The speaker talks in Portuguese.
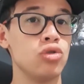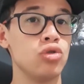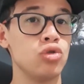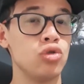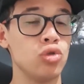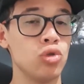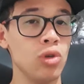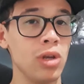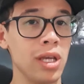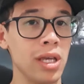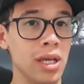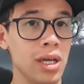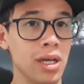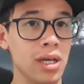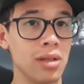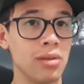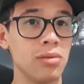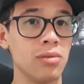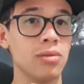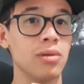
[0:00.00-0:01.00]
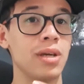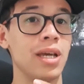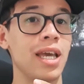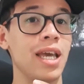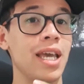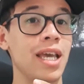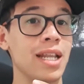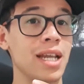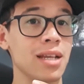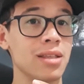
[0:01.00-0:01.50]
Juliano,
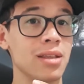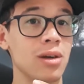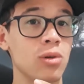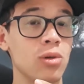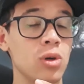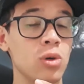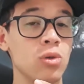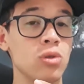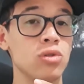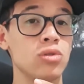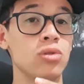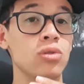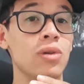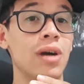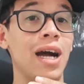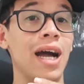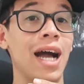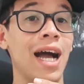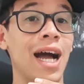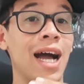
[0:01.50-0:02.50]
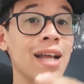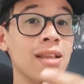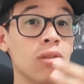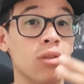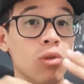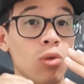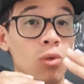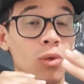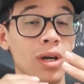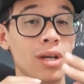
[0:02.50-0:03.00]
Renato Augusto
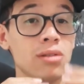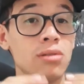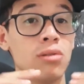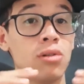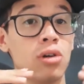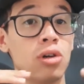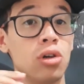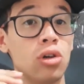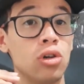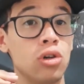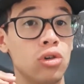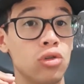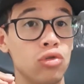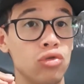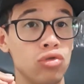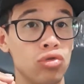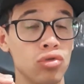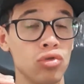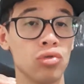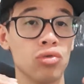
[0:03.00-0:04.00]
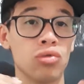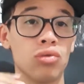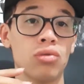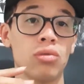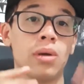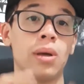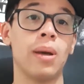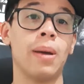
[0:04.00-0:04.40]
atuando junto.